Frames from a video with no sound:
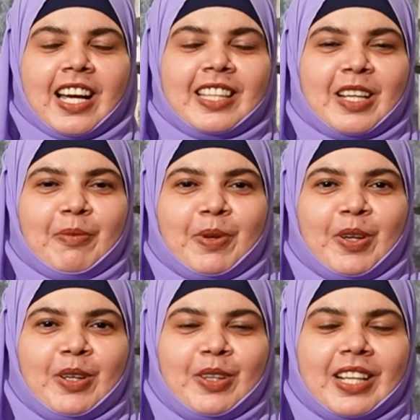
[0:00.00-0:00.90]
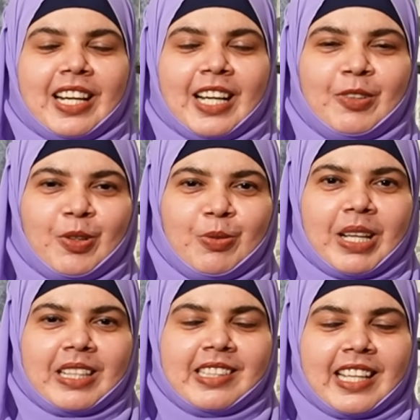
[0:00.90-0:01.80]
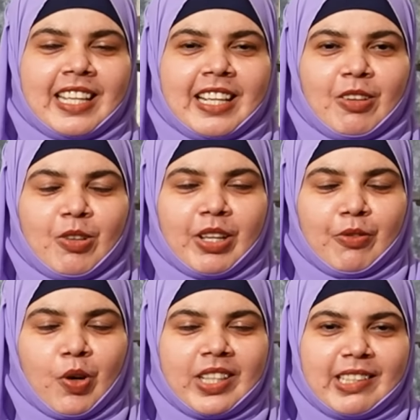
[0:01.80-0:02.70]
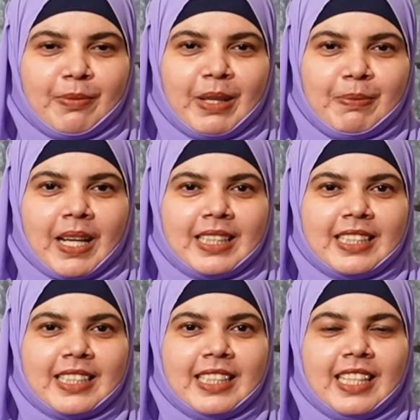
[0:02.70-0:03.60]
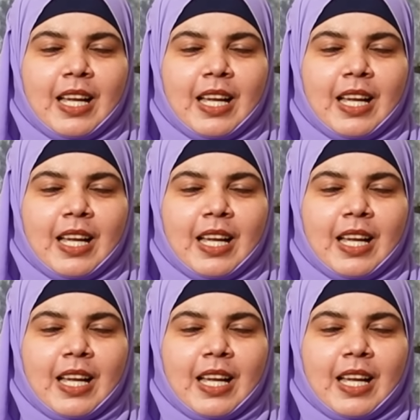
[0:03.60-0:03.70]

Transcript: அதுக்கப்புறம் அனுரகுமார் திசாநாயக் அவருடைய ஓட்ஸ் அப்படியே பார்த்துட்டு